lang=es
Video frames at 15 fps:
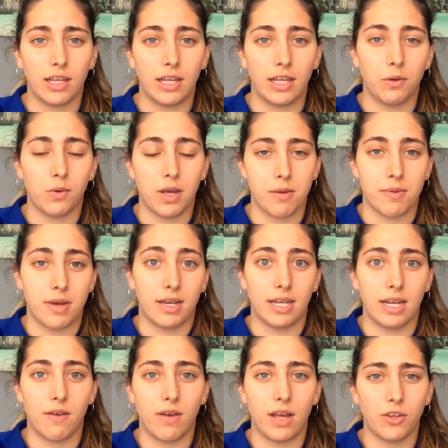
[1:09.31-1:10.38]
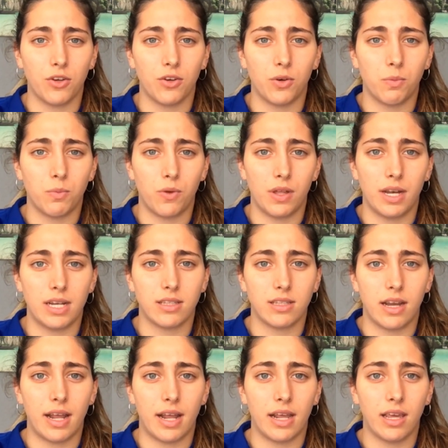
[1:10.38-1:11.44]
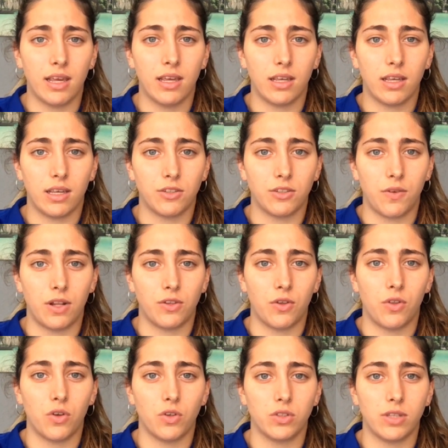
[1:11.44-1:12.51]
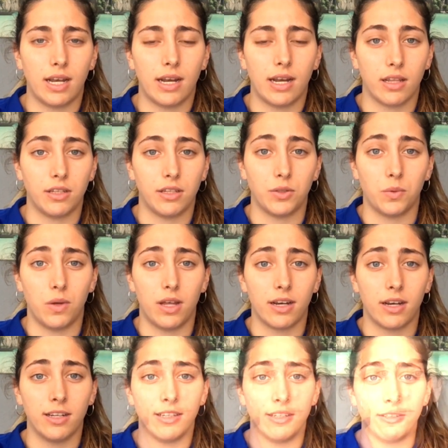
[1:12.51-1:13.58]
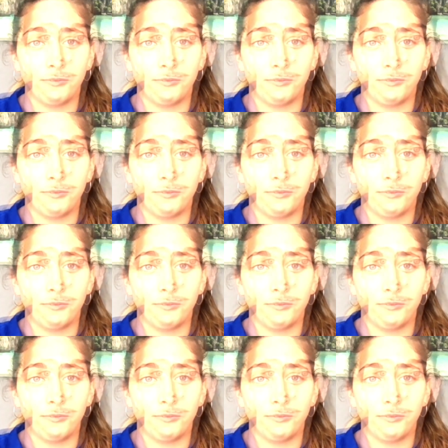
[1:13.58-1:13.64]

y nunca me imaginaba yo poder estar ahí y sobre todo salir de titular.